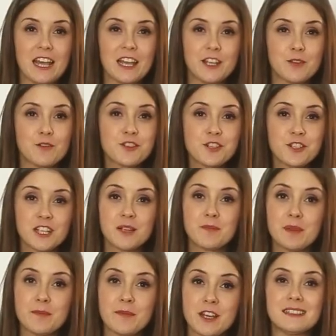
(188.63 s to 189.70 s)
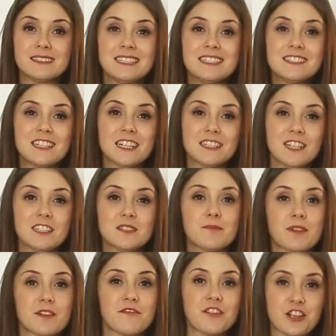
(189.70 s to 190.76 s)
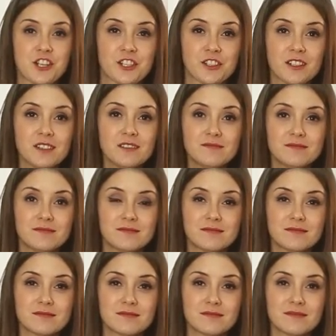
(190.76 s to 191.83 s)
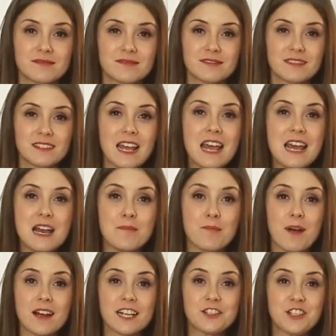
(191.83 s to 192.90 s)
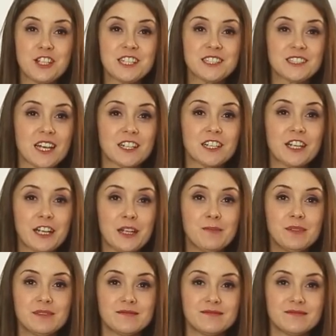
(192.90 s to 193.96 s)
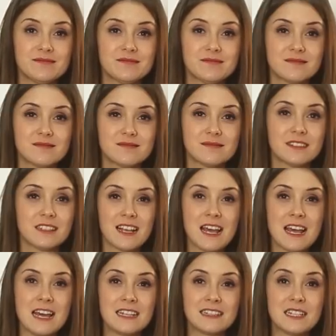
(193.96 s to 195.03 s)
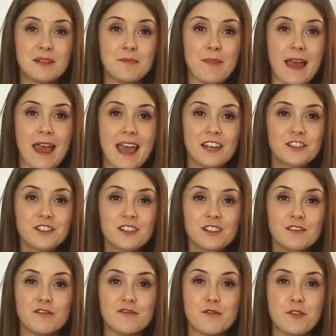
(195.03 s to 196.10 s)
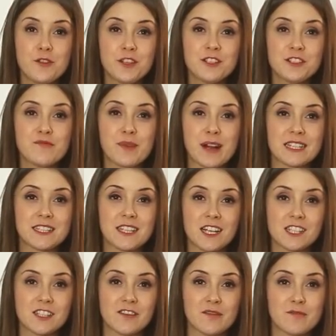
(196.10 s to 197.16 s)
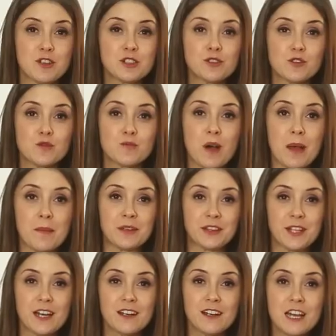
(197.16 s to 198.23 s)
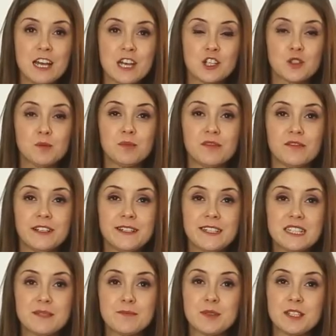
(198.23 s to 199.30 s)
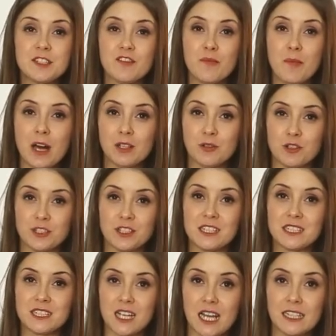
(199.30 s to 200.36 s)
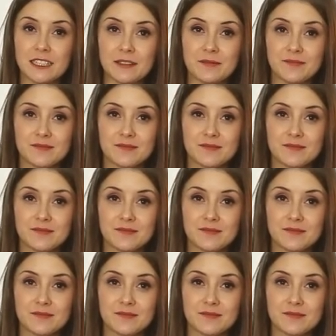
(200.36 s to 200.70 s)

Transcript: Ёршики, к примеру, Dentanet Professional, Para 3 Star Grip – ТП энгл вводится в пространство между зубами так, чтобы выйти с противоположной стороны.